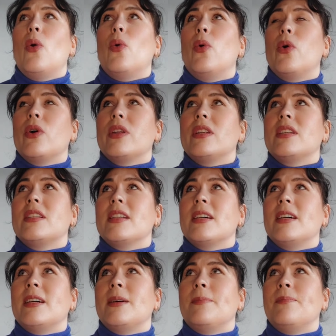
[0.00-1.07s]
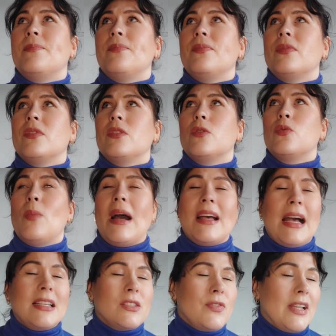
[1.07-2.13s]
Und ähm, du
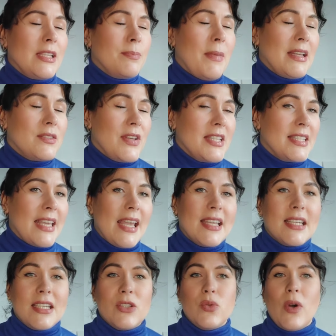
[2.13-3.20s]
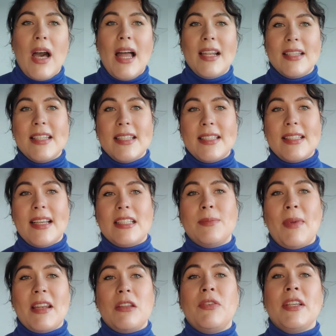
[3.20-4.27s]
mach, hast vielleicht, machst vielleicht Geldrituale, dies, das,
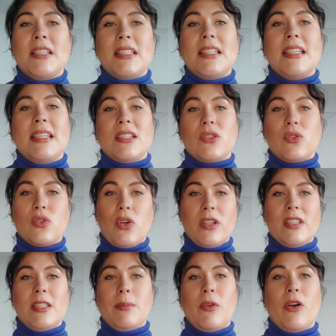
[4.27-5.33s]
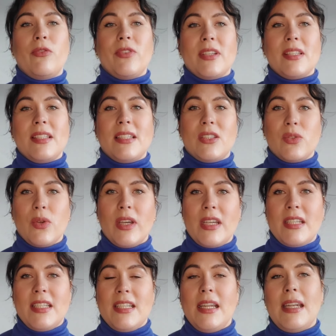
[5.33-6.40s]
manifestierst und trotzdem läuft das nicht so
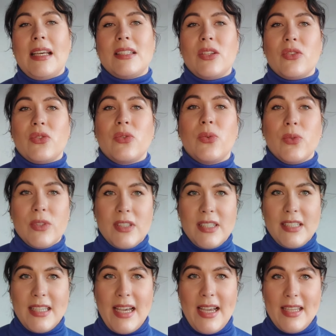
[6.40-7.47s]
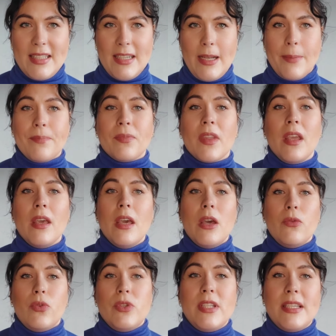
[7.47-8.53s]
richtig. Ne? Da ist noch so eine Unsicherheit da.
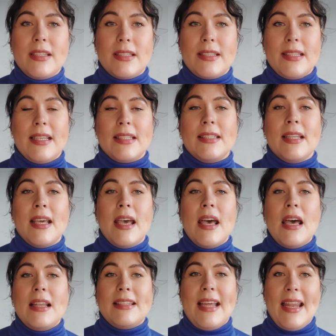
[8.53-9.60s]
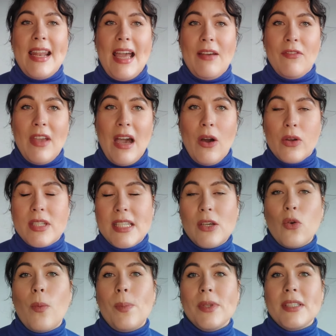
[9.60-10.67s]
Für die ist das. Dann haben wir auch die
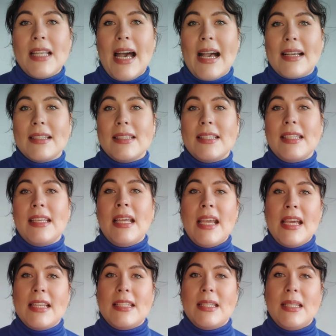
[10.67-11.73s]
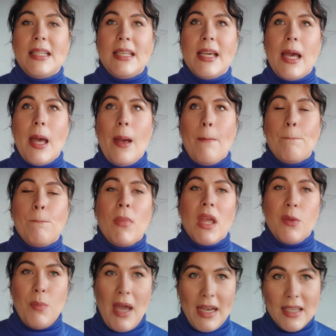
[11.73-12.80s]
Gruppe, sagen sie, die ähm,
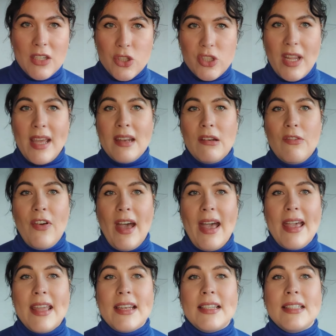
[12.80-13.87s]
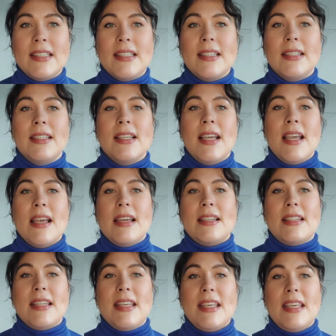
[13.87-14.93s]
im Angestelltenverhältnis sind,
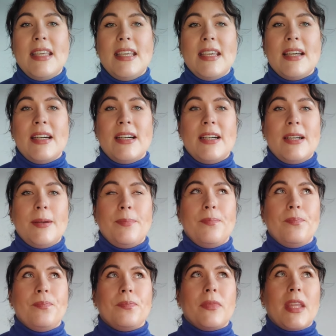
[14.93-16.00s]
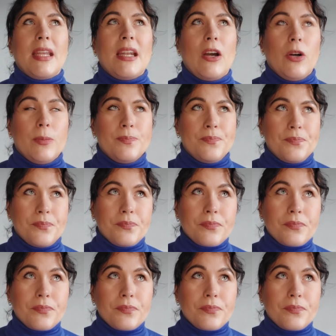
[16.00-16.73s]
die ähm, genau